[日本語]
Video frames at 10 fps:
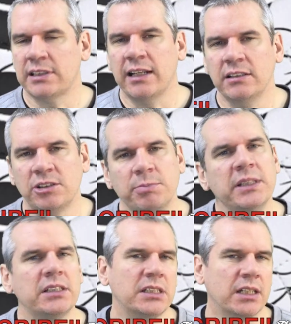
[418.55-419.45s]

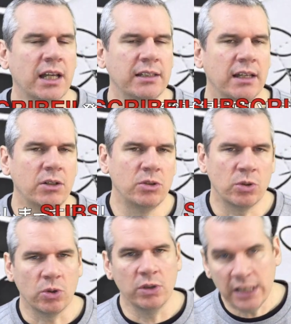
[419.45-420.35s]
スタン・スミスって書いてあると
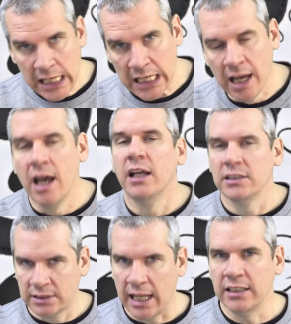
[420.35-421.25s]
ころに、
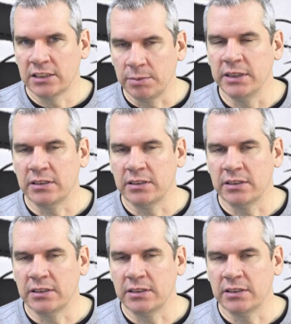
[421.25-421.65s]
スタン・スミ